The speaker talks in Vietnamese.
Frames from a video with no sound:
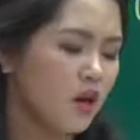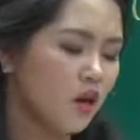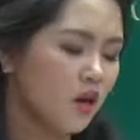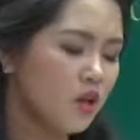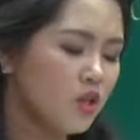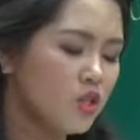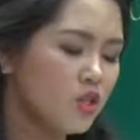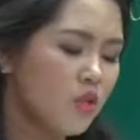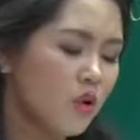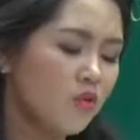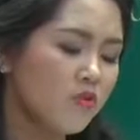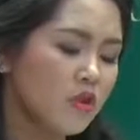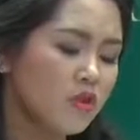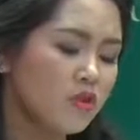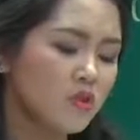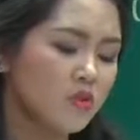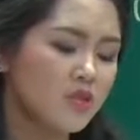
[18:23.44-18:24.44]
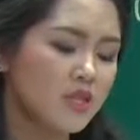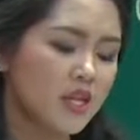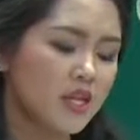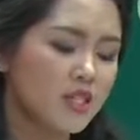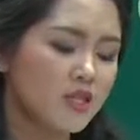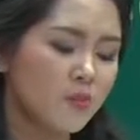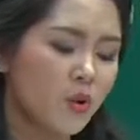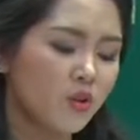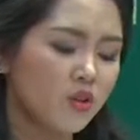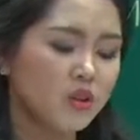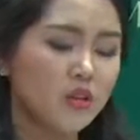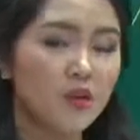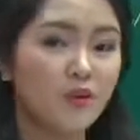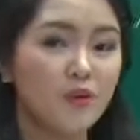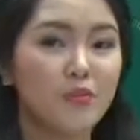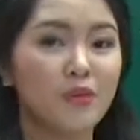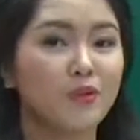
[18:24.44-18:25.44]
controversial sunspot
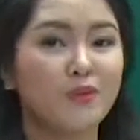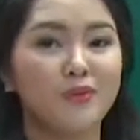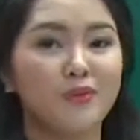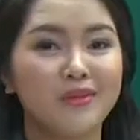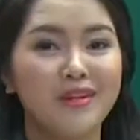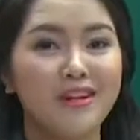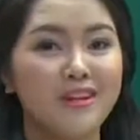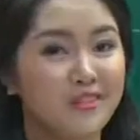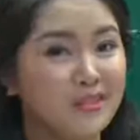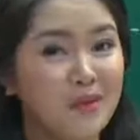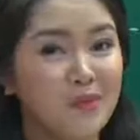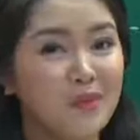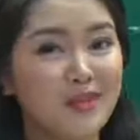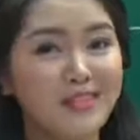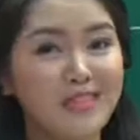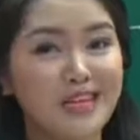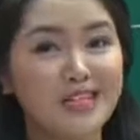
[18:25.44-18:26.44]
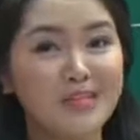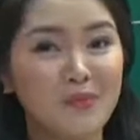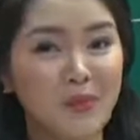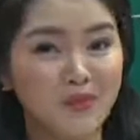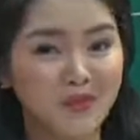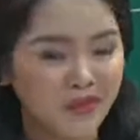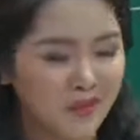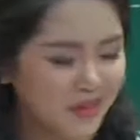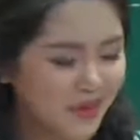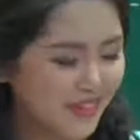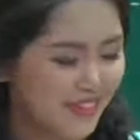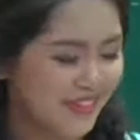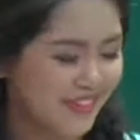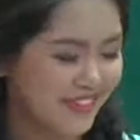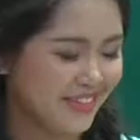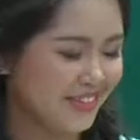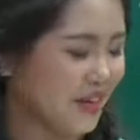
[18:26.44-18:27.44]
theory mặc dù chưa biết sunspot theory là
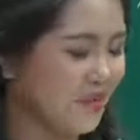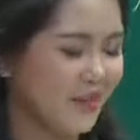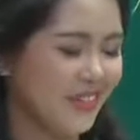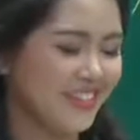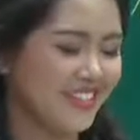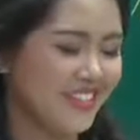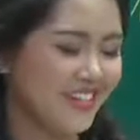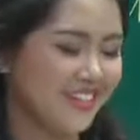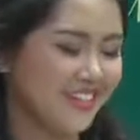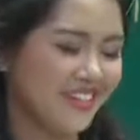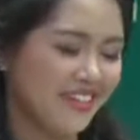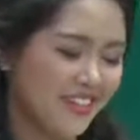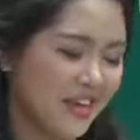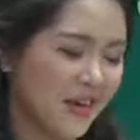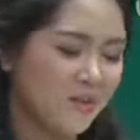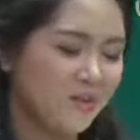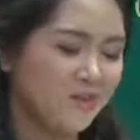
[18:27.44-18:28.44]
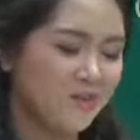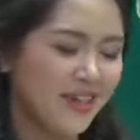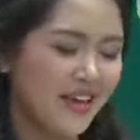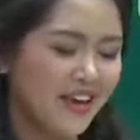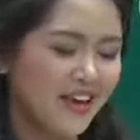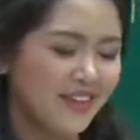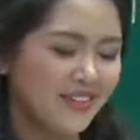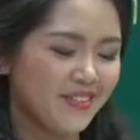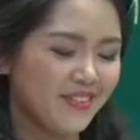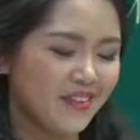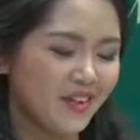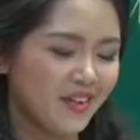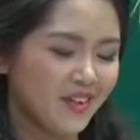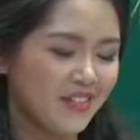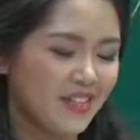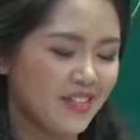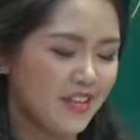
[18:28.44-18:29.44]
gì không vấn đề gì đi tiếp nó
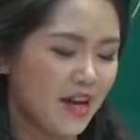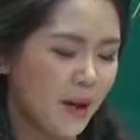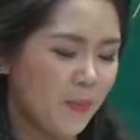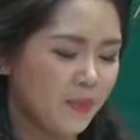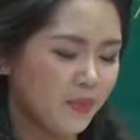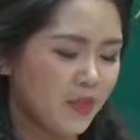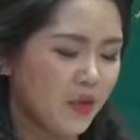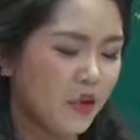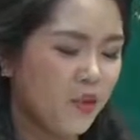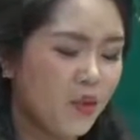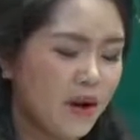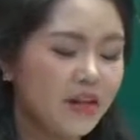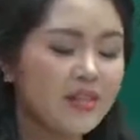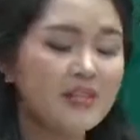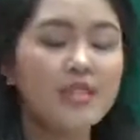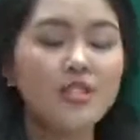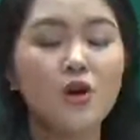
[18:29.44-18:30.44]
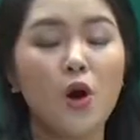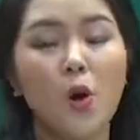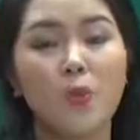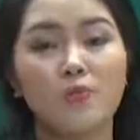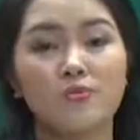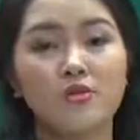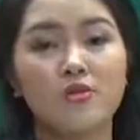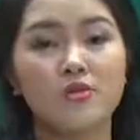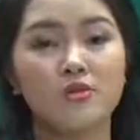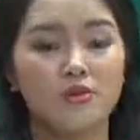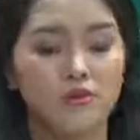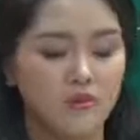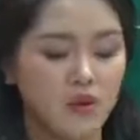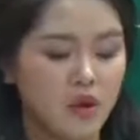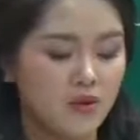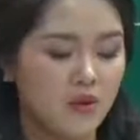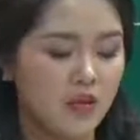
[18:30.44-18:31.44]
có gì nhỉ great storms
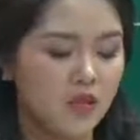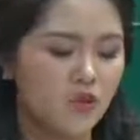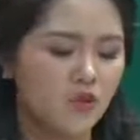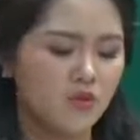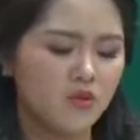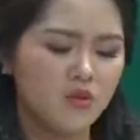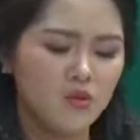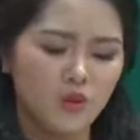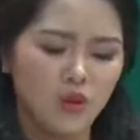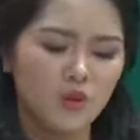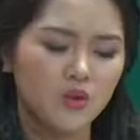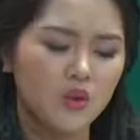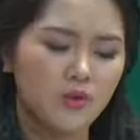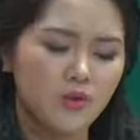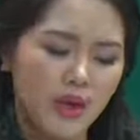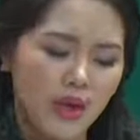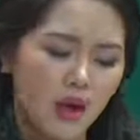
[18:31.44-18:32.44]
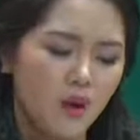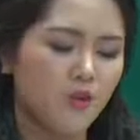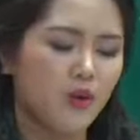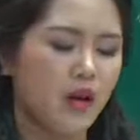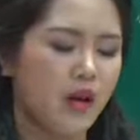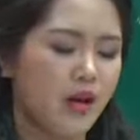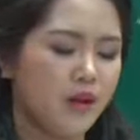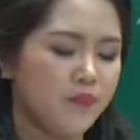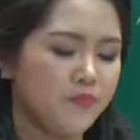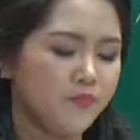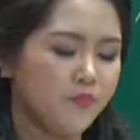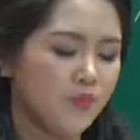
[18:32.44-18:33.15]
đúng không là chủ ngữ của câu tiếp theo đấy